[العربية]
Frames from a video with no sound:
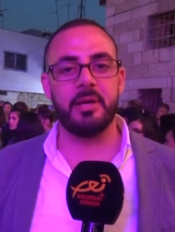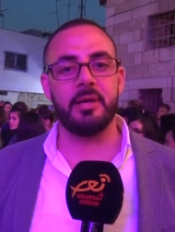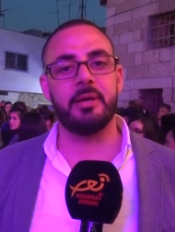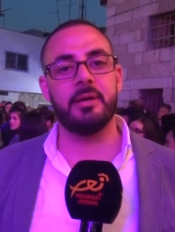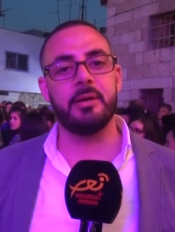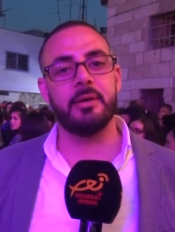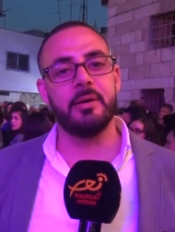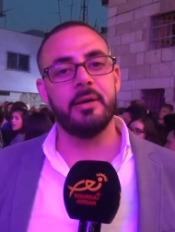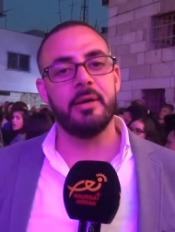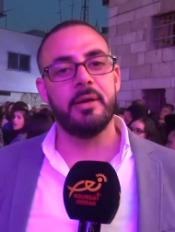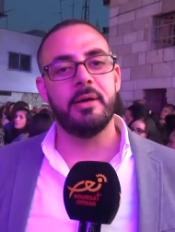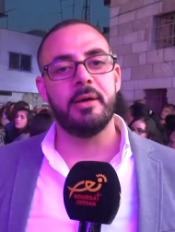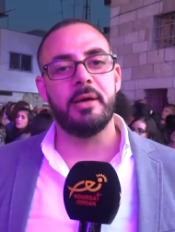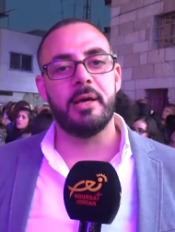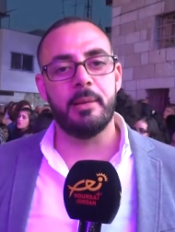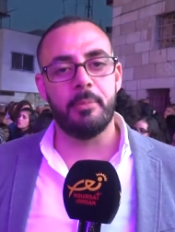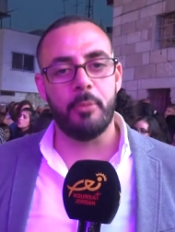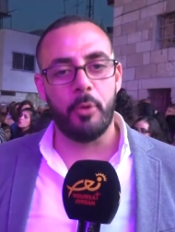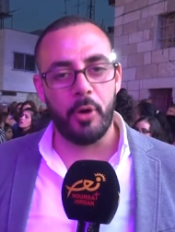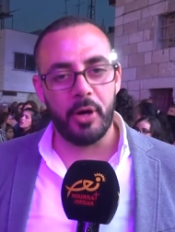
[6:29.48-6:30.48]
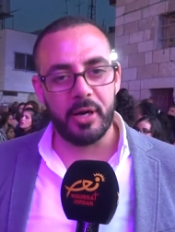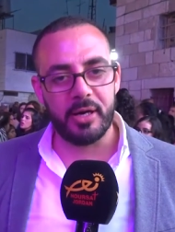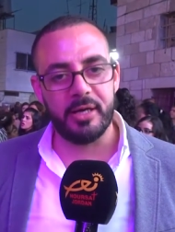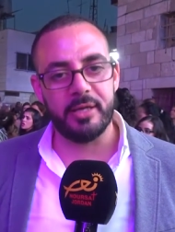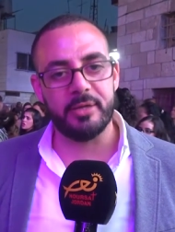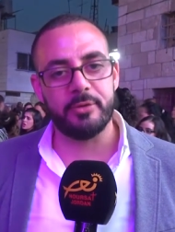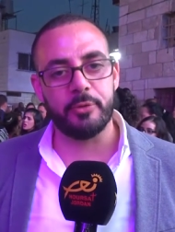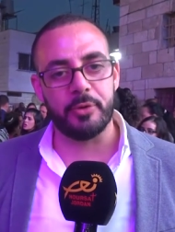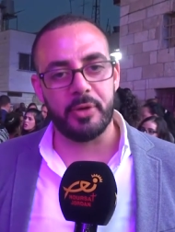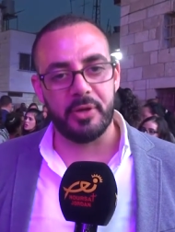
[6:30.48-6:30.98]
آه،
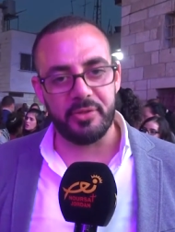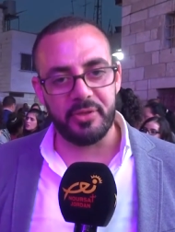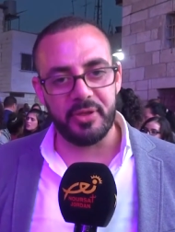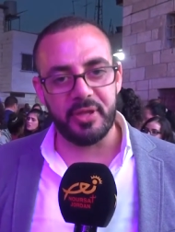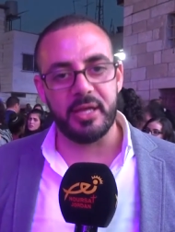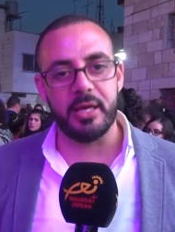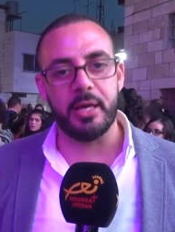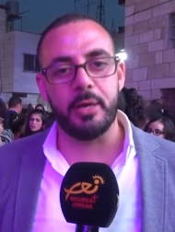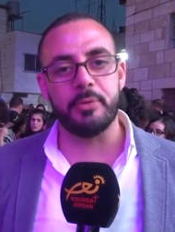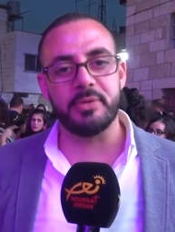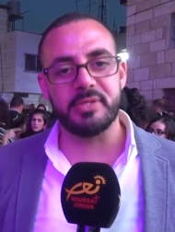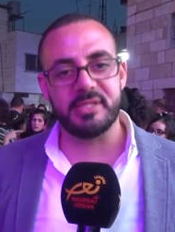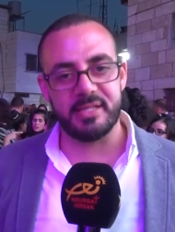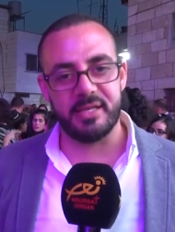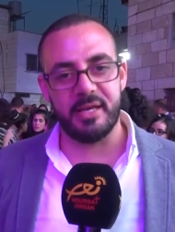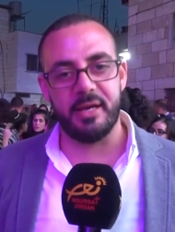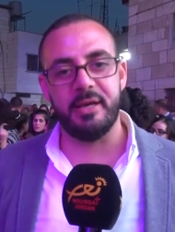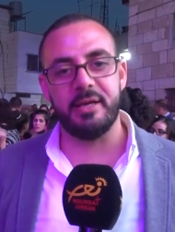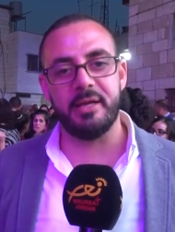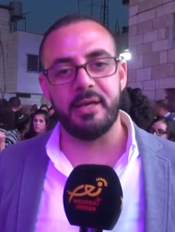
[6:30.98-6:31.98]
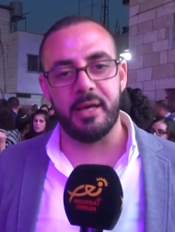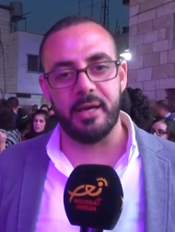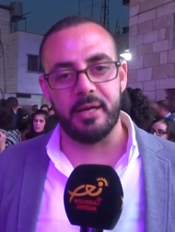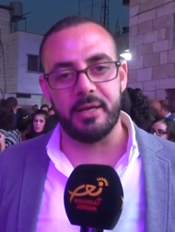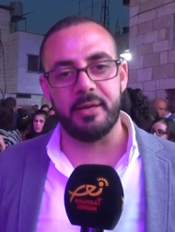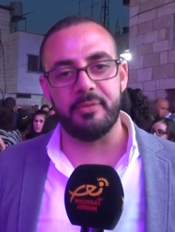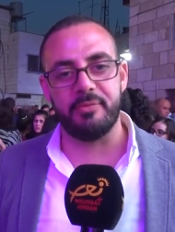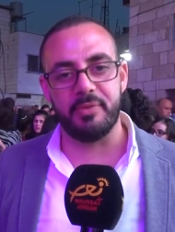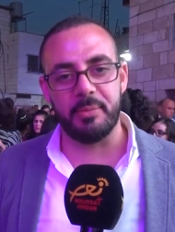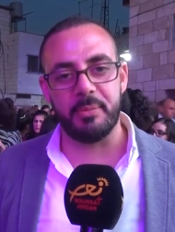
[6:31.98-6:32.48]
المواقع التراثية والسياحية
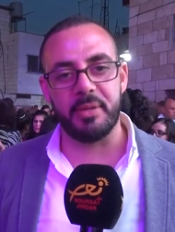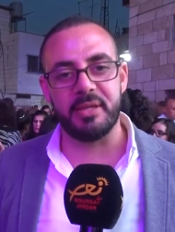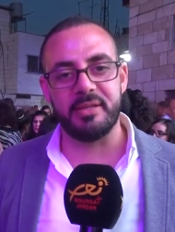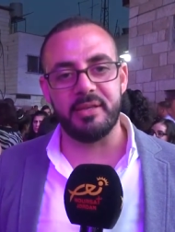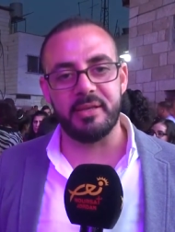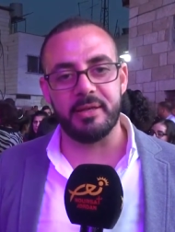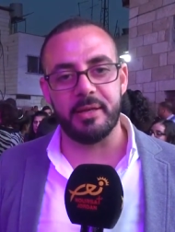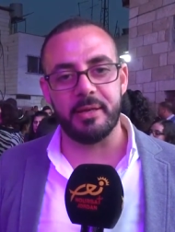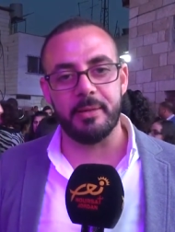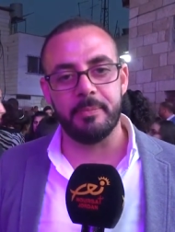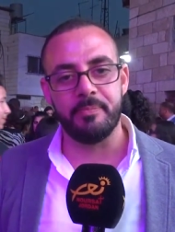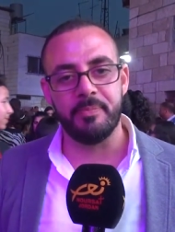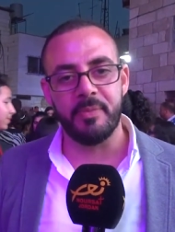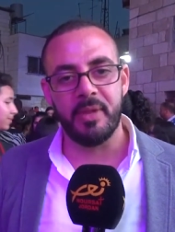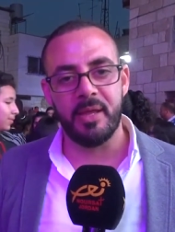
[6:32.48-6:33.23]
على في المدينة